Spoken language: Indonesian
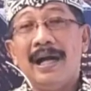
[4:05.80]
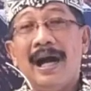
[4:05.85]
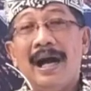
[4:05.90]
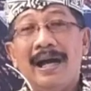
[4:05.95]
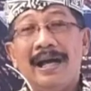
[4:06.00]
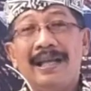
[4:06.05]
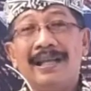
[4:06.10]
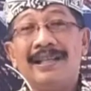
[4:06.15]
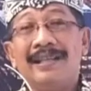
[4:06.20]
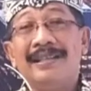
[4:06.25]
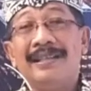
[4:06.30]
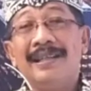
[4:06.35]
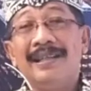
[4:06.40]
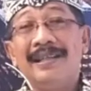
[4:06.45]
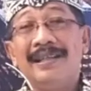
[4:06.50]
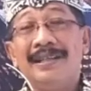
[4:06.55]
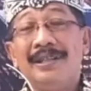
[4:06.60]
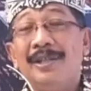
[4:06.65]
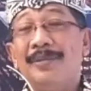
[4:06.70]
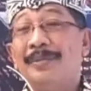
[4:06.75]

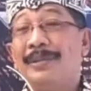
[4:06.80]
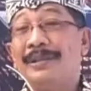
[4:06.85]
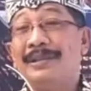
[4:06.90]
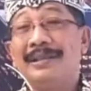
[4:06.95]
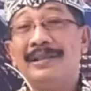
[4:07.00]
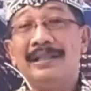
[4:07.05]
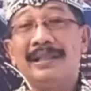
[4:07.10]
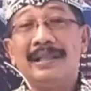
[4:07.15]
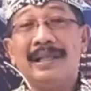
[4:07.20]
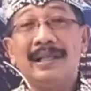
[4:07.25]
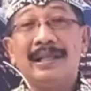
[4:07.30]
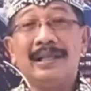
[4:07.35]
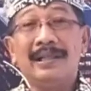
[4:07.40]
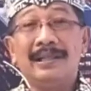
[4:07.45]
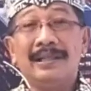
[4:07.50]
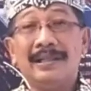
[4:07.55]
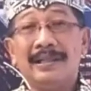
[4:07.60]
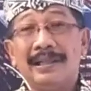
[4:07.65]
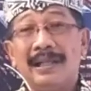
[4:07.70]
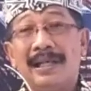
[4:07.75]
HR-nya ya mesti
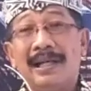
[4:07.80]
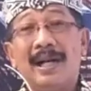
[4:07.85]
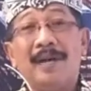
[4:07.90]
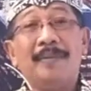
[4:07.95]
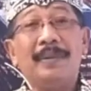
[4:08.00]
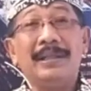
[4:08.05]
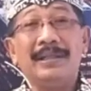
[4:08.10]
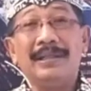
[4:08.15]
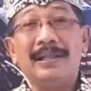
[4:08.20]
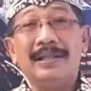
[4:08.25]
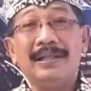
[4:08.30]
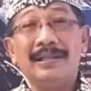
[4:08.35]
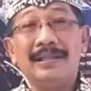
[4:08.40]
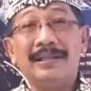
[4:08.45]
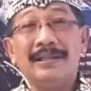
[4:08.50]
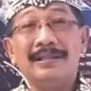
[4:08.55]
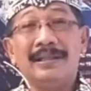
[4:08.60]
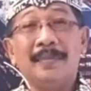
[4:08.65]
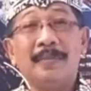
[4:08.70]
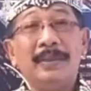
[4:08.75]
agak beda
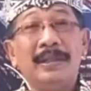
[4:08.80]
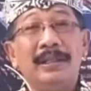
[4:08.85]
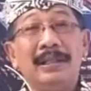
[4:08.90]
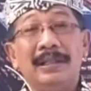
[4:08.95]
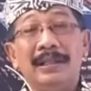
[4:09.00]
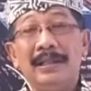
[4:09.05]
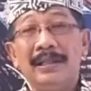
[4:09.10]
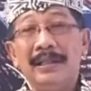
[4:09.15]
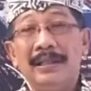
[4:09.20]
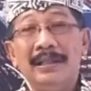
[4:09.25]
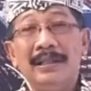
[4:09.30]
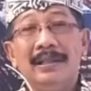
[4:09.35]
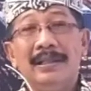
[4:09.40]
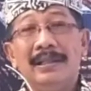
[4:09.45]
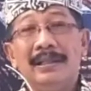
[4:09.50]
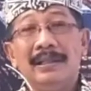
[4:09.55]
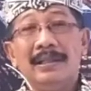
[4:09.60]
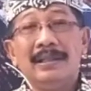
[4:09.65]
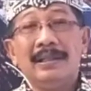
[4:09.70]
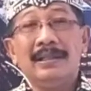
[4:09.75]
tapi
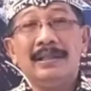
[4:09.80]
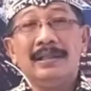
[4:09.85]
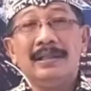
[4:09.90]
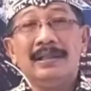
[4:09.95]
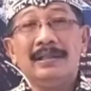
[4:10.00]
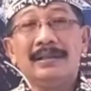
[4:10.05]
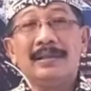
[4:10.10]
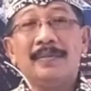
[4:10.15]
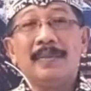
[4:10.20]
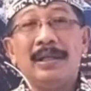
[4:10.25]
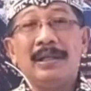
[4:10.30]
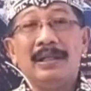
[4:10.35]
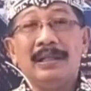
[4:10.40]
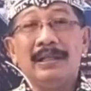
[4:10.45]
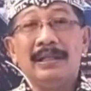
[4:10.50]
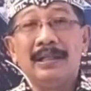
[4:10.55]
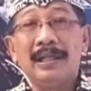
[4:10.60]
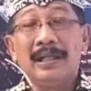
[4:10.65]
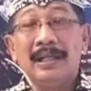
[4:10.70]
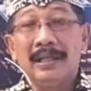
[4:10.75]

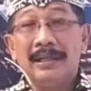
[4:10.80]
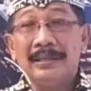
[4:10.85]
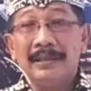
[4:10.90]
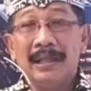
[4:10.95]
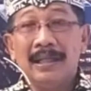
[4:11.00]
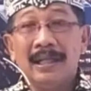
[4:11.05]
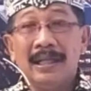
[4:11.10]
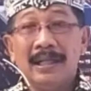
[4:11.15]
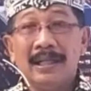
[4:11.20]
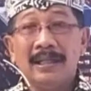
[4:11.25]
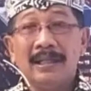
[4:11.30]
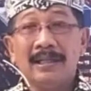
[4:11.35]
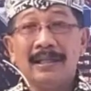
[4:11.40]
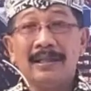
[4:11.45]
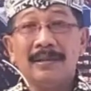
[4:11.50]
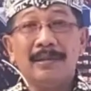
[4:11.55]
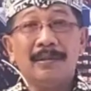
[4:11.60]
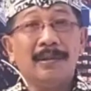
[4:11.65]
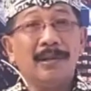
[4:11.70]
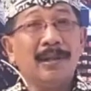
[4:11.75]
sebanding dengan acara
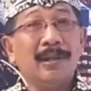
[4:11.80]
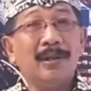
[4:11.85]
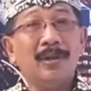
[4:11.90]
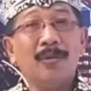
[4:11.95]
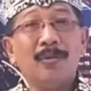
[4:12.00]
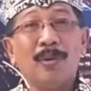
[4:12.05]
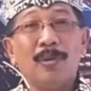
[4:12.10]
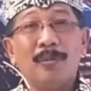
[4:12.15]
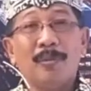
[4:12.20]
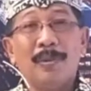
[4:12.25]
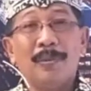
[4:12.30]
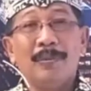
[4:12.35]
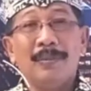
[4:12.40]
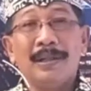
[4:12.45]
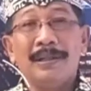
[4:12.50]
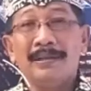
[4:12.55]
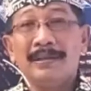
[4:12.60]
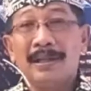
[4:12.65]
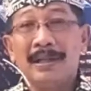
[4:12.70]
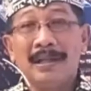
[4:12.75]
no problem
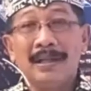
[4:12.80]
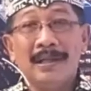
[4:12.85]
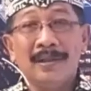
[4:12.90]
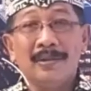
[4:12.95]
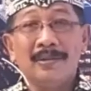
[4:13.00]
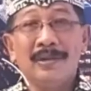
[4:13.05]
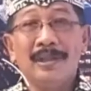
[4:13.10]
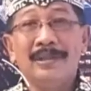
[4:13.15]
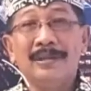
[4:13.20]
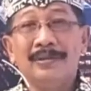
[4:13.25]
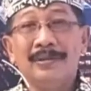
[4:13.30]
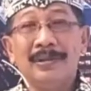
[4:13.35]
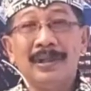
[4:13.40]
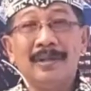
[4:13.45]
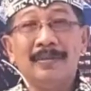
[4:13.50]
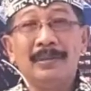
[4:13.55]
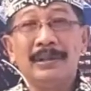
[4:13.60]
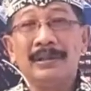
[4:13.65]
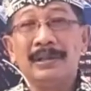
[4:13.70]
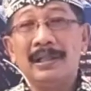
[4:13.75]
acara ratusan
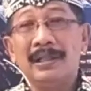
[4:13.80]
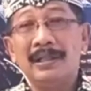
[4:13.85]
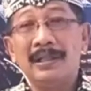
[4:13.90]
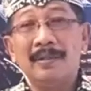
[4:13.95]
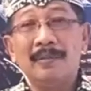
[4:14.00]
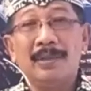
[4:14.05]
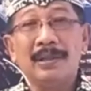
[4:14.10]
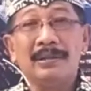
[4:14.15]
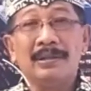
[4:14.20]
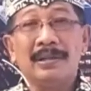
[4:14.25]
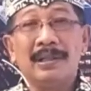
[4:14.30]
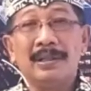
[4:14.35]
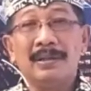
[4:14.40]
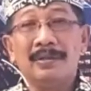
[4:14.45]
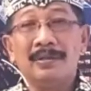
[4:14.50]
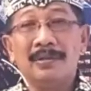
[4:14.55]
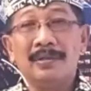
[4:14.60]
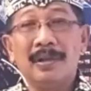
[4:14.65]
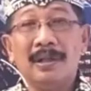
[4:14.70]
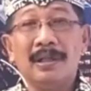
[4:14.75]
juta misalnya tambah
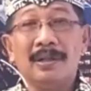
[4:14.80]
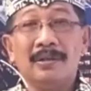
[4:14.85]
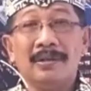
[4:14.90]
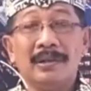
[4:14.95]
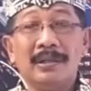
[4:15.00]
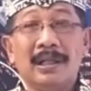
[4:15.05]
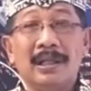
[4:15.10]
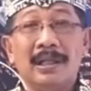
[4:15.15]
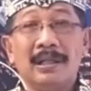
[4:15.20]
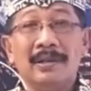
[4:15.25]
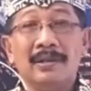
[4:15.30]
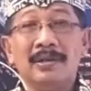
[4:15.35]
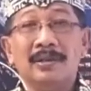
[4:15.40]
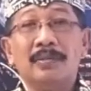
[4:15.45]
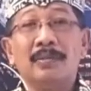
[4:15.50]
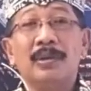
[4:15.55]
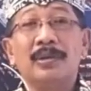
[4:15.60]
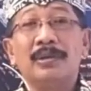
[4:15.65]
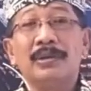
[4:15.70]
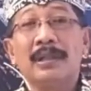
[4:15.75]
100 200
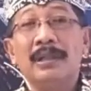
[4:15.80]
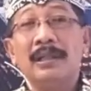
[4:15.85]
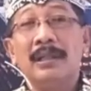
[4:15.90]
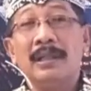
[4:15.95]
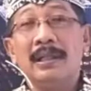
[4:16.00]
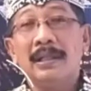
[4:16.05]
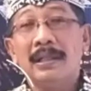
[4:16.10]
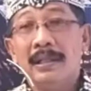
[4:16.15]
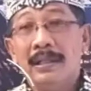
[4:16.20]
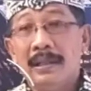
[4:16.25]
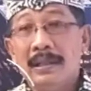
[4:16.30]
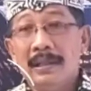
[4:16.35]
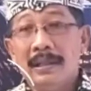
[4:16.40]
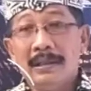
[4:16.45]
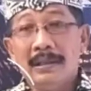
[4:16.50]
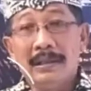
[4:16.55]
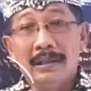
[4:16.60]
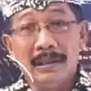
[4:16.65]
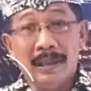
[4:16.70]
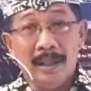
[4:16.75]
300 menurut saya
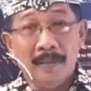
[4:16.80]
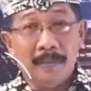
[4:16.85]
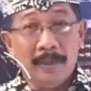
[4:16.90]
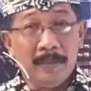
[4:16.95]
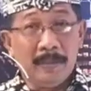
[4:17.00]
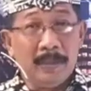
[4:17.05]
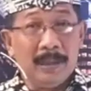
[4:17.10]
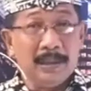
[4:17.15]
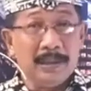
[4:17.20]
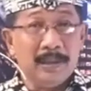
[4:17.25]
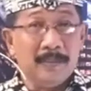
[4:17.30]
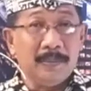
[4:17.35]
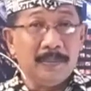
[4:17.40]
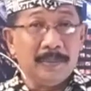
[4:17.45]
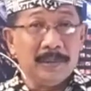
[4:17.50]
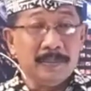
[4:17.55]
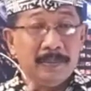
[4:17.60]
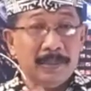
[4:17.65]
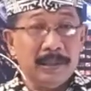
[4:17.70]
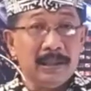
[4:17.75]
tidak apa-apa tapi
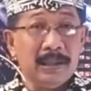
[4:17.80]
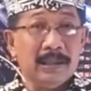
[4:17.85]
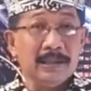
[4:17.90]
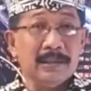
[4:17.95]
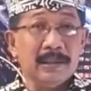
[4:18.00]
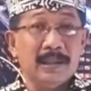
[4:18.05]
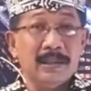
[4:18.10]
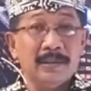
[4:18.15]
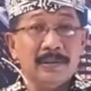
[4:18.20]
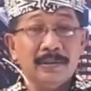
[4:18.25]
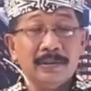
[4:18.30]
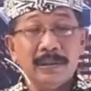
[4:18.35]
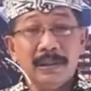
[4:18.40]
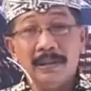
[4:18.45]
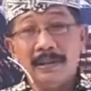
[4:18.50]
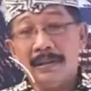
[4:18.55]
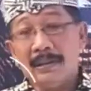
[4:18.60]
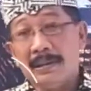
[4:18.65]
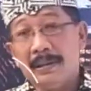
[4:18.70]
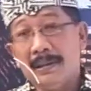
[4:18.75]
sebanding acara
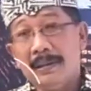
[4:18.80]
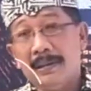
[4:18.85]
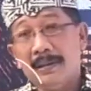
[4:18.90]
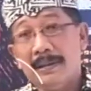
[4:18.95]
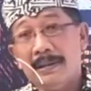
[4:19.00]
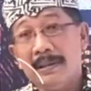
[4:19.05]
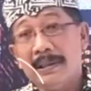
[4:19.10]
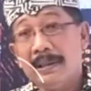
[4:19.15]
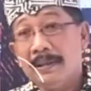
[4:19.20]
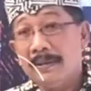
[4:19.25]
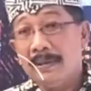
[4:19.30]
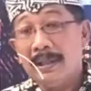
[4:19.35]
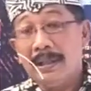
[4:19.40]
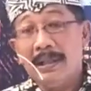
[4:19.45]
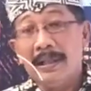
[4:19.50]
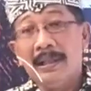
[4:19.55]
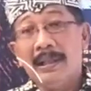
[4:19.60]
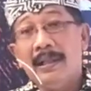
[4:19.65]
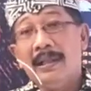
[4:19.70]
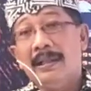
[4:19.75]
sukses gitu ya
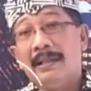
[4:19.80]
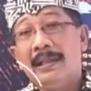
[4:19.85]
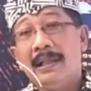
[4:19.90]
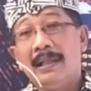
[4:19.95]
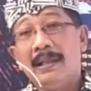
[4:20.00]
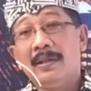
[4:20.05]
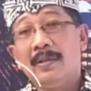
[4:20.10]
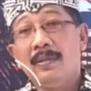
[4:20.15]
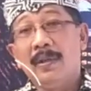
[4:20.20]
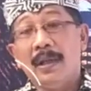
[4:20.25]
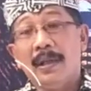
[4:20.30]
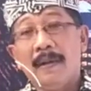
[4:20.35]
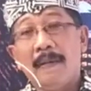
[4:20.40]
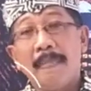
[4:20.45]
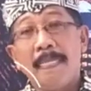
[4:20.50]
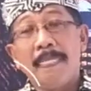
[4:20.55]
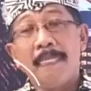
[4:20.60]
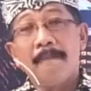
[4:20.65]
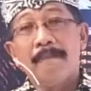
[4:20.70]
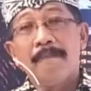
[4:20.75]
yang kedua